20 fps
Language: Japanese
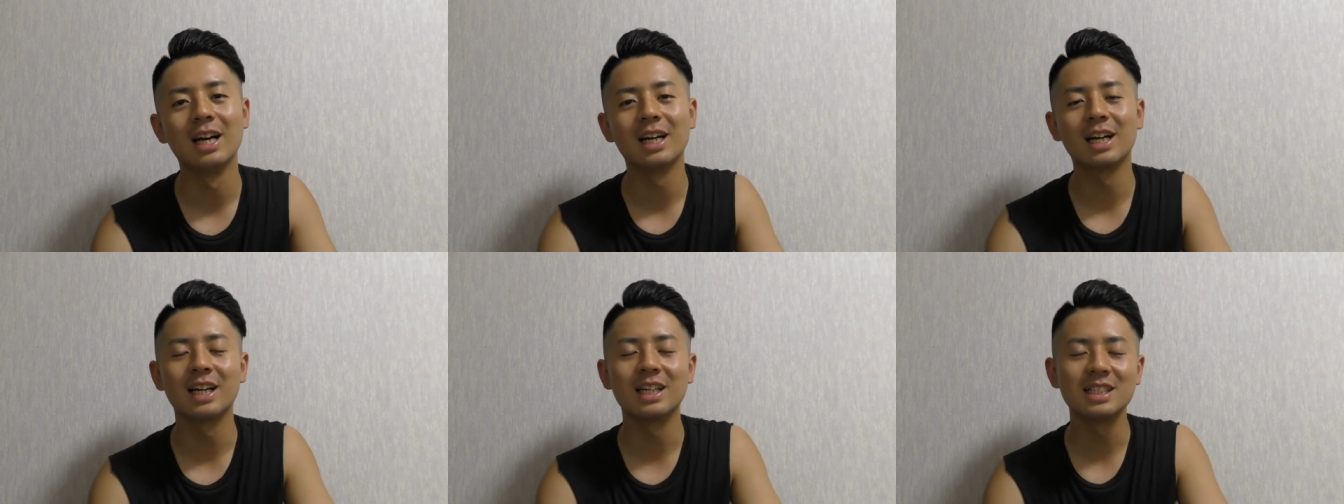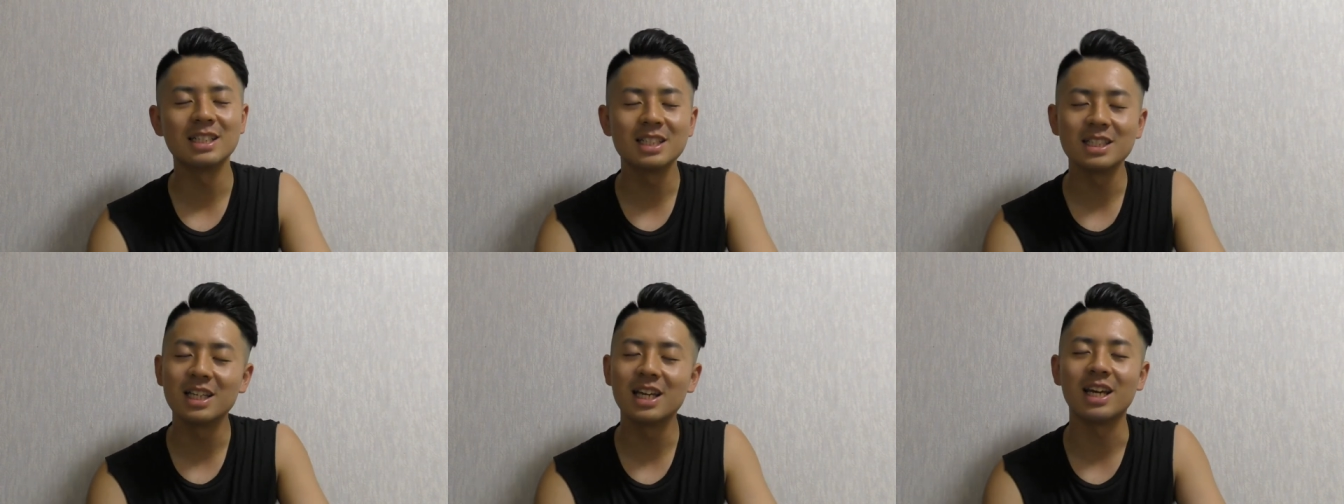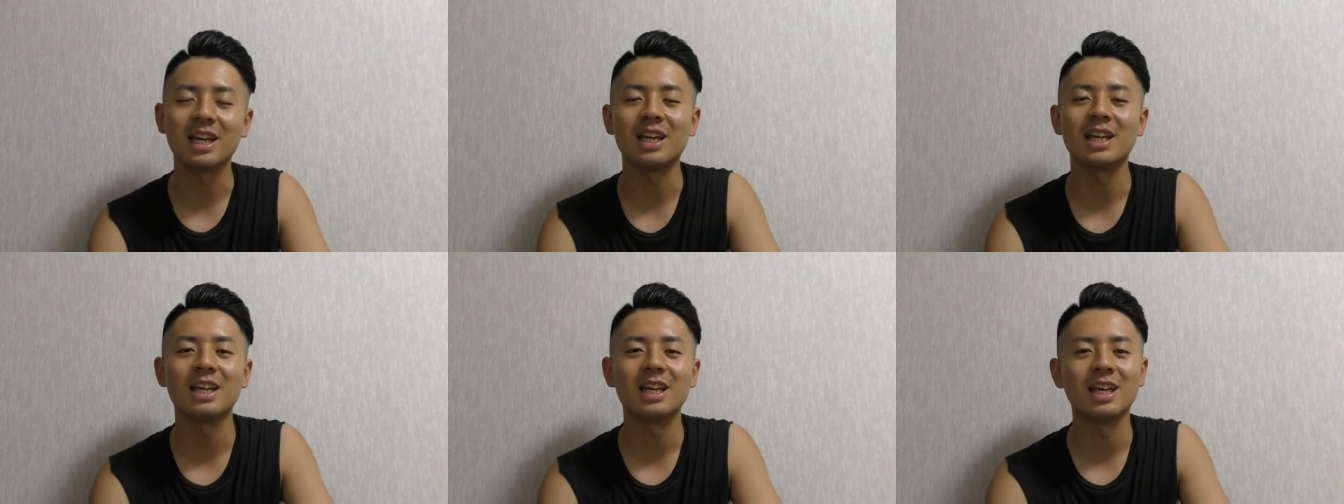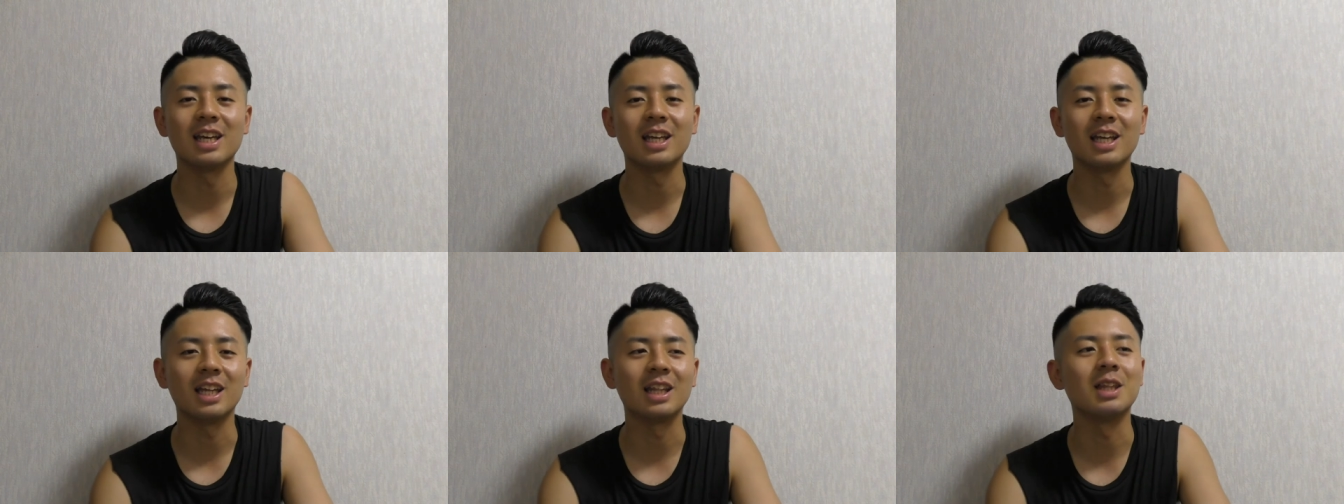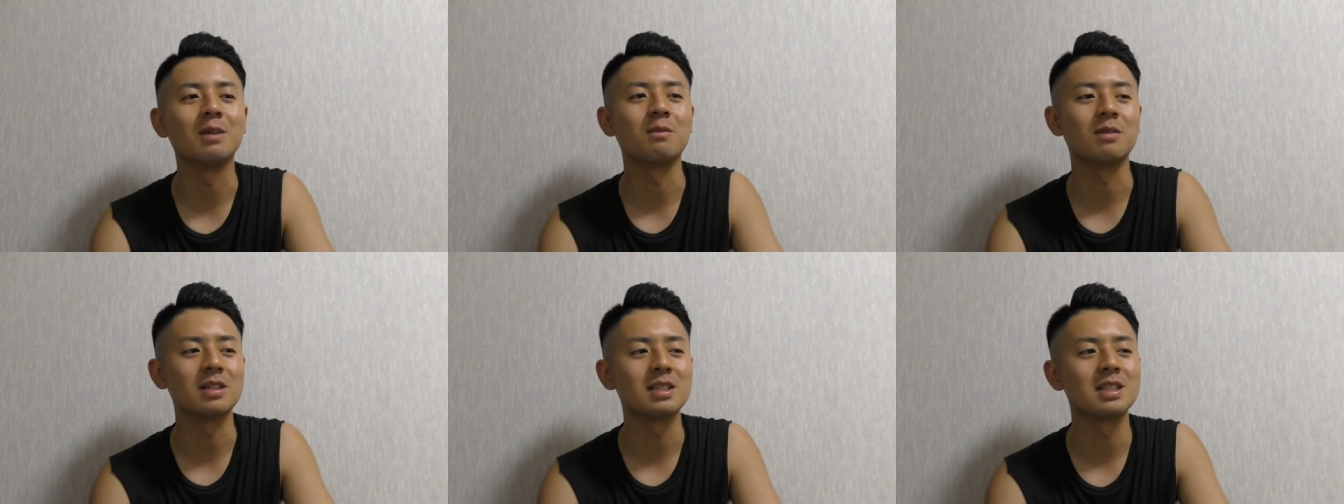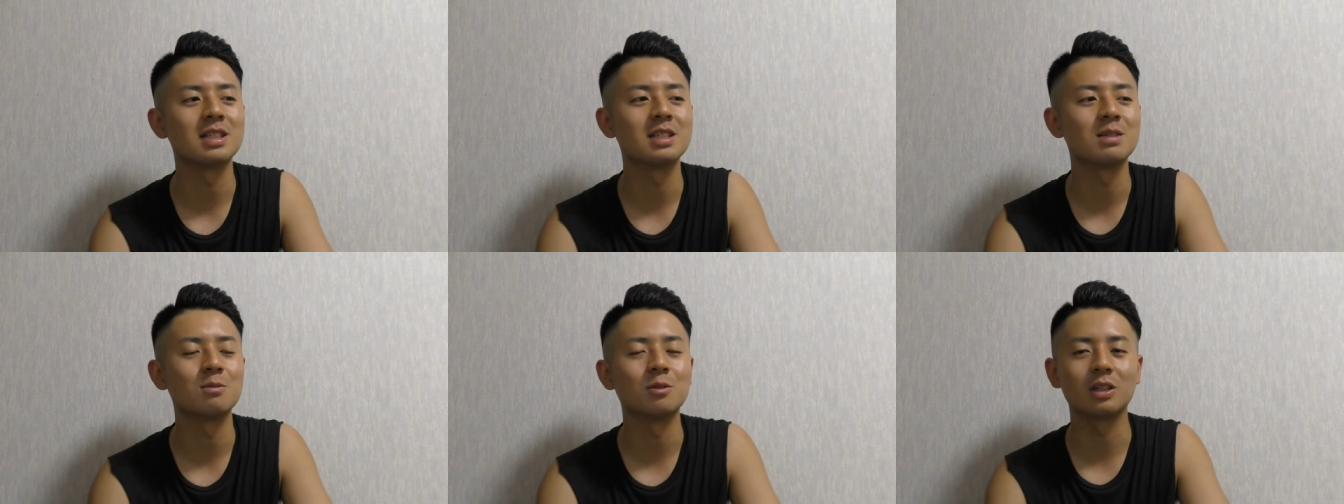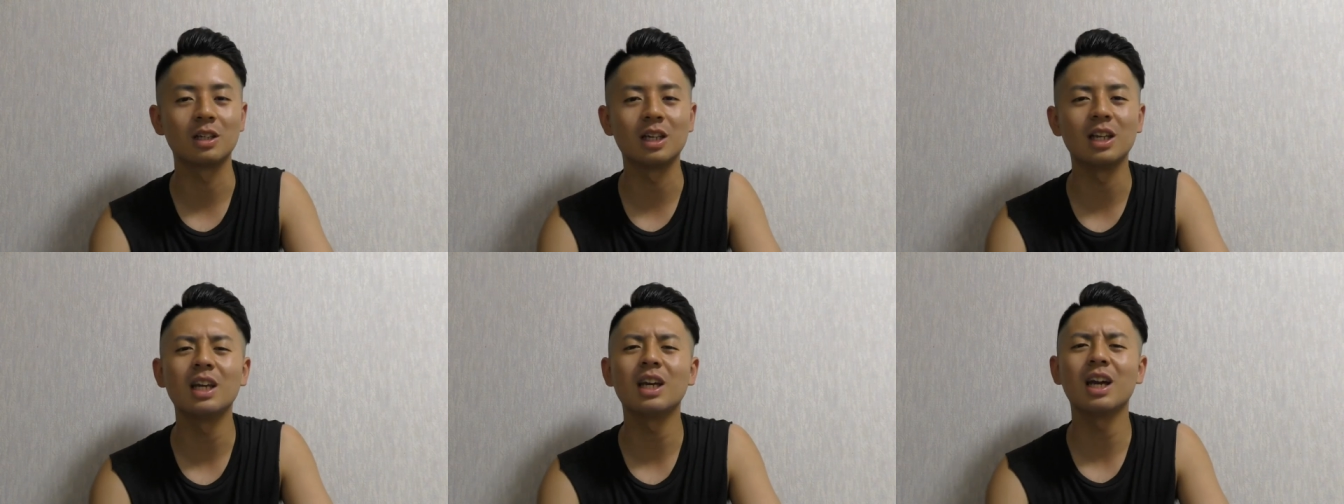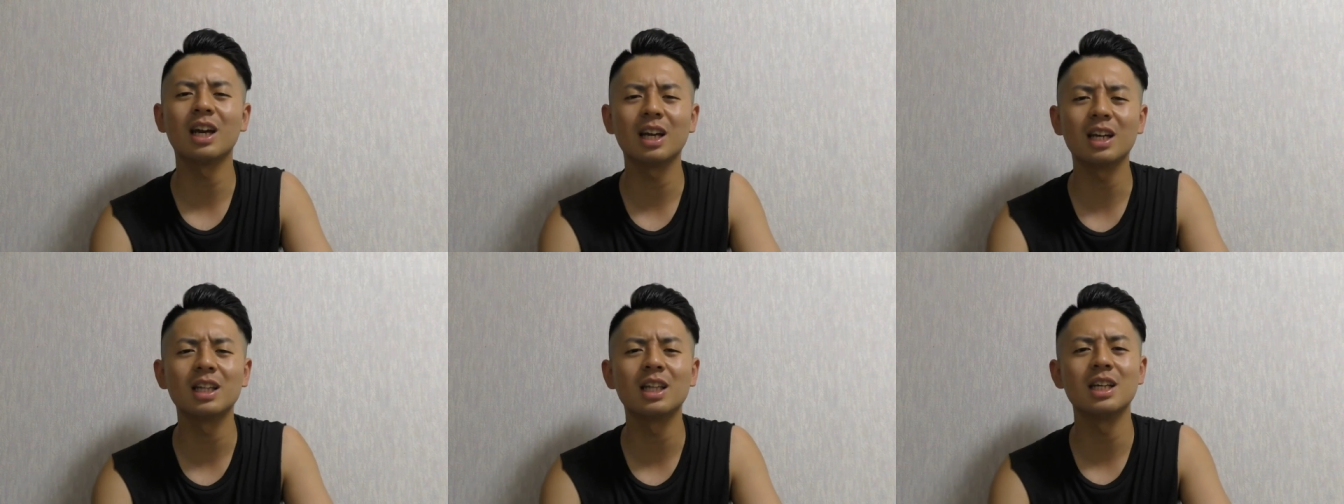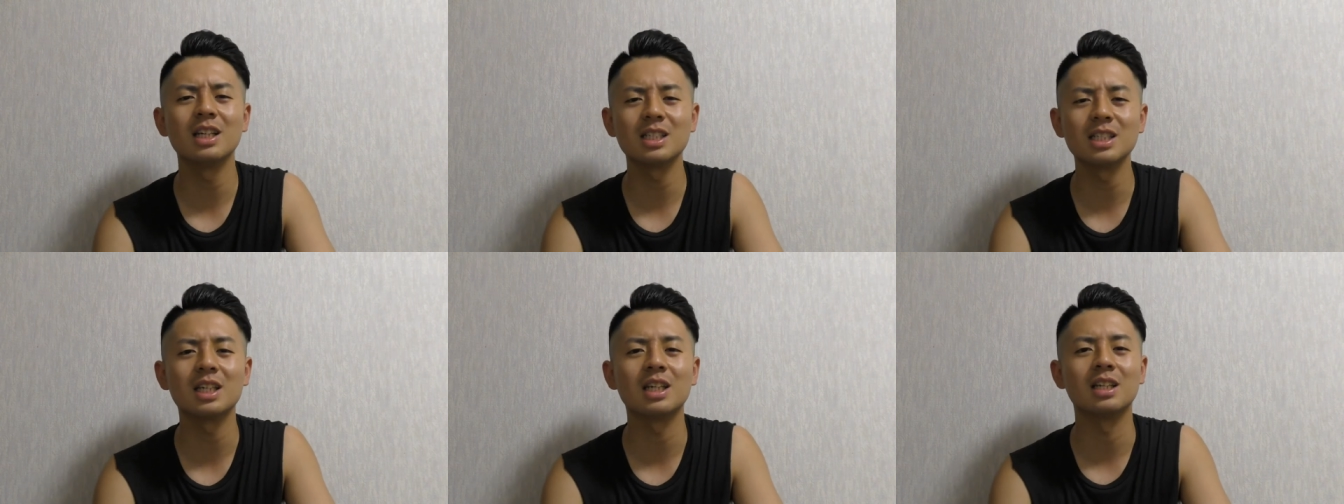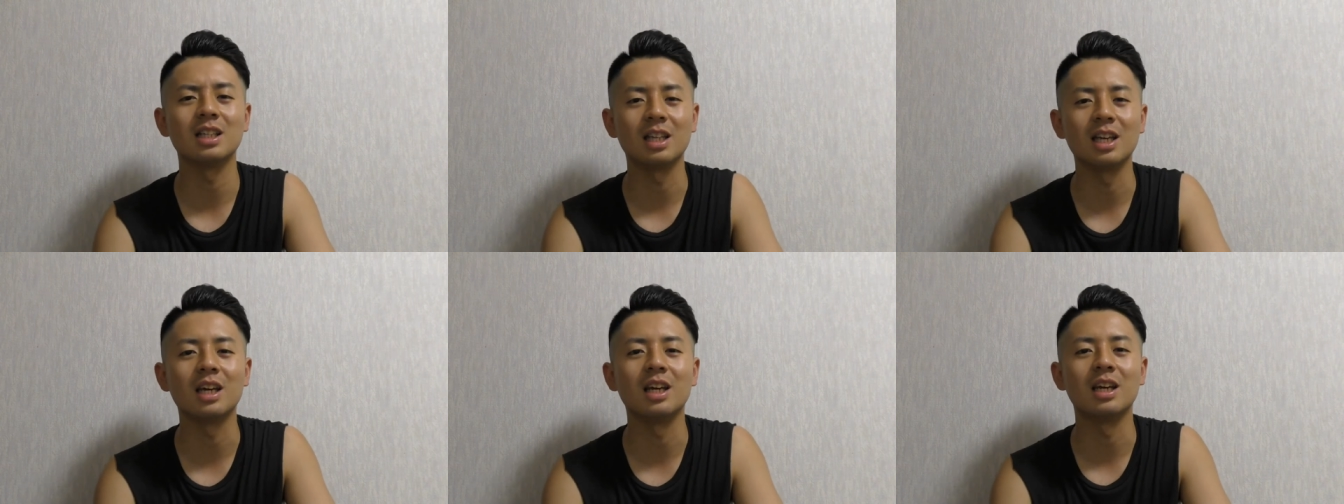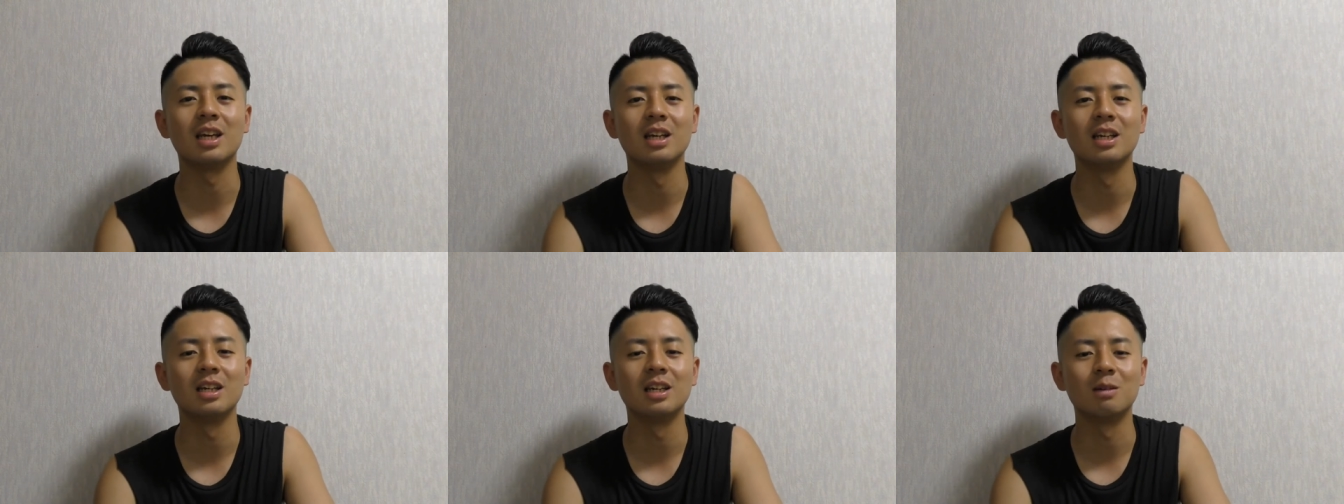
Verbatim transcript: な感じでやってますもう切り替えが大事なんで